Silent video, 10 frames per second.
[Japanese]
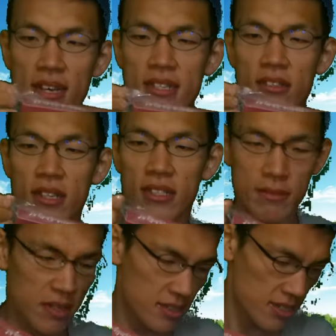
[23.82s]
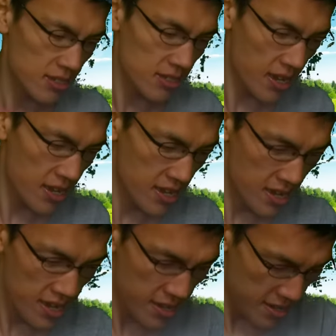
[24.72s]
ゼルナッツ版です。
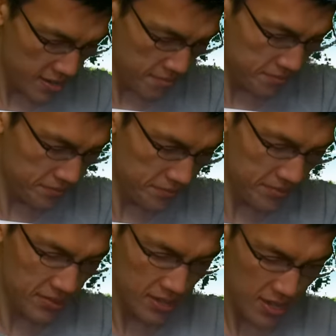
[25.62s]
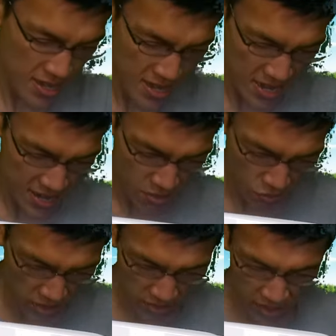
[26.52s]
うーん。
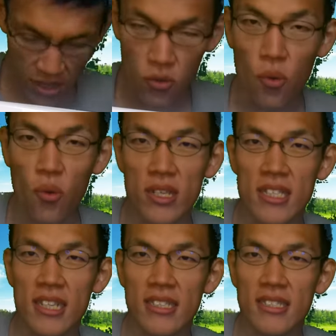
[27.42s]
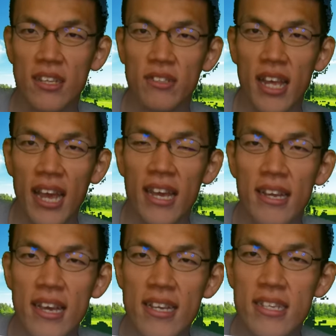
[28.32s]
ローズは結構美味しかったので、
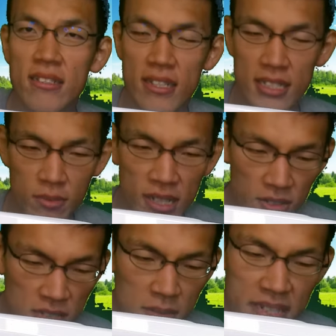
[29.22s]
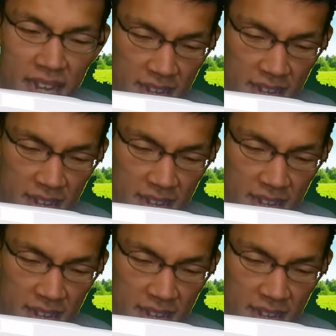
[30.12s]
ヘーゼルナッツも楽しみ